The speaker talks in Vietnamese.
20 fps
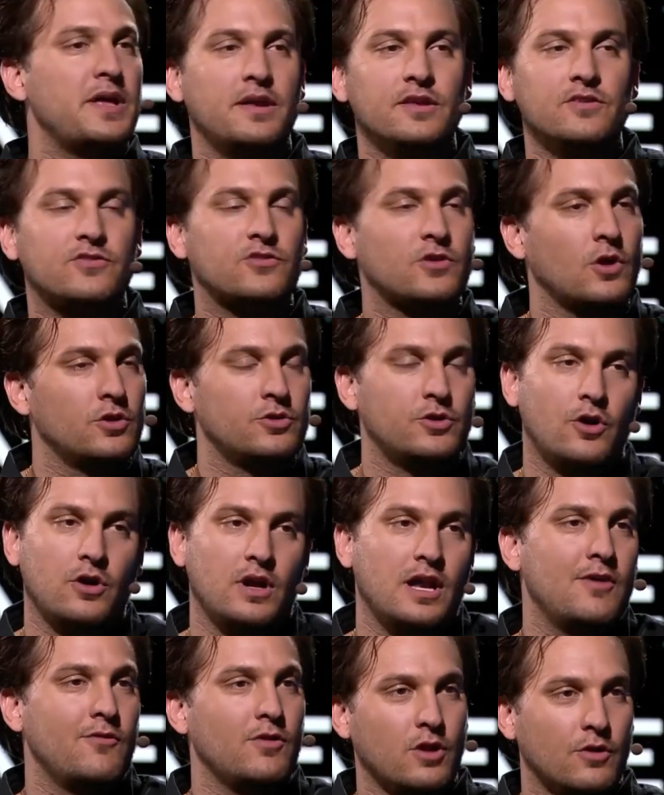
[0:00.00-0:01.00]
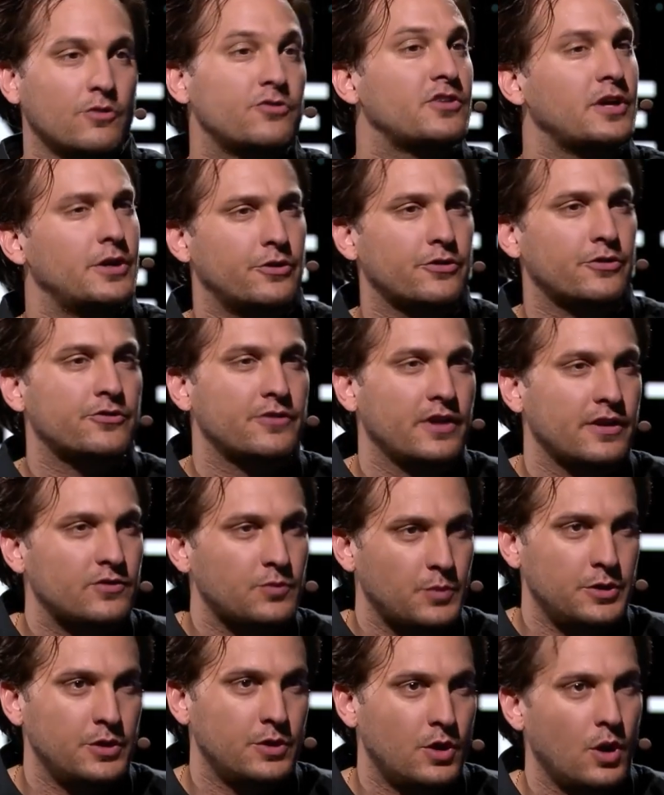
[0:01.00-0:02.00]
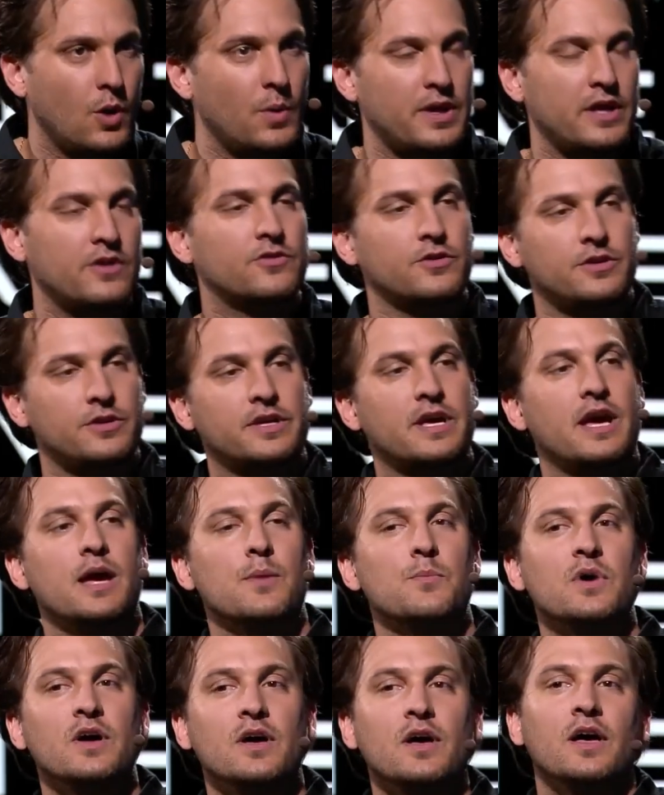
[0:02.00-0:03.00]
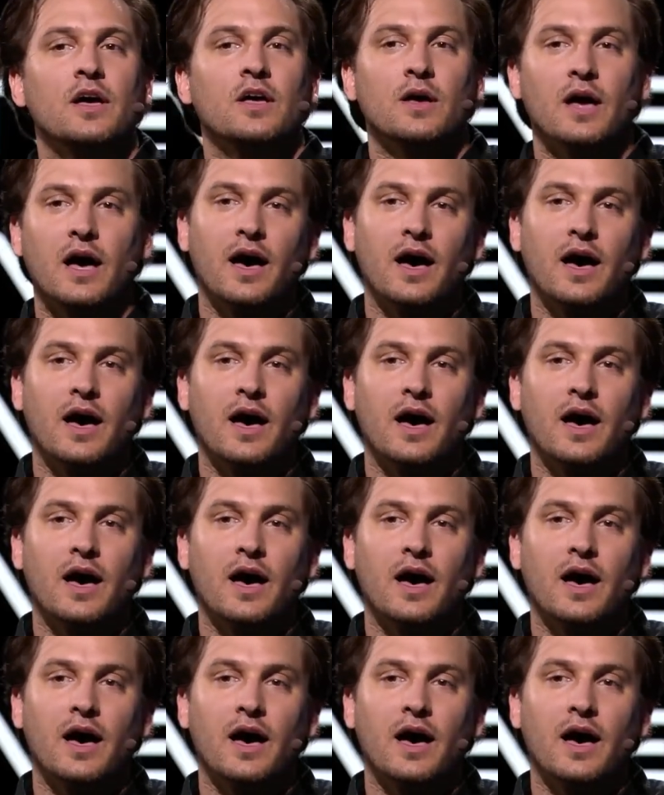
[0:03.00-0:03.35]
Nhưng mà chắc chắn có một cơ hội tốt nếu anh hiểu rõ về cơ chế.